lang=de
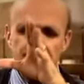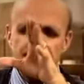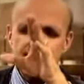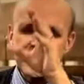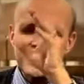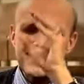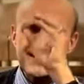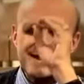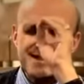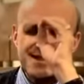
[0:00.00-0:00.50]

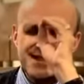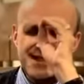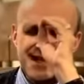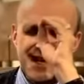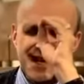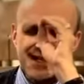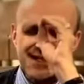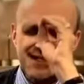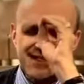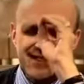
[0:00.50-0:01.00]
dass
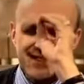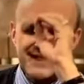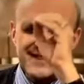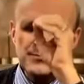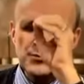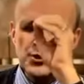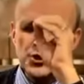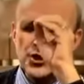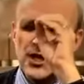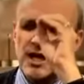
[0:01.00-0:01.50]
an
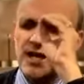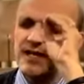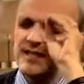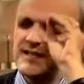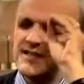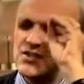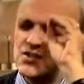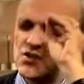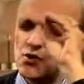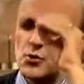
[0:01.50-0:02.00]
diesem
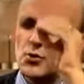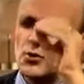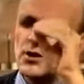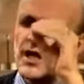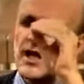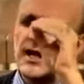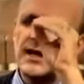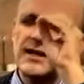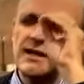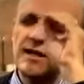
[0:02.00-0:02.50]
Stein so
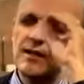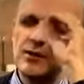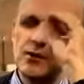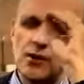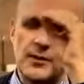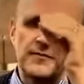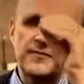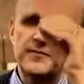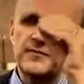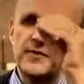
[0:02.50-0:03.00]
lang
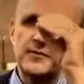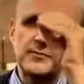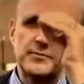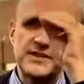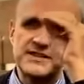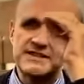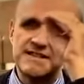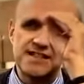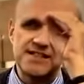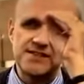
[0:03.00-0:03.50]
geklopft wird,
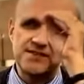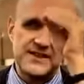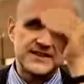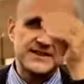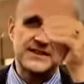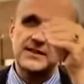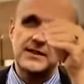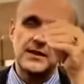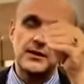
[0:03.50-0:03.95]
bis das Wasser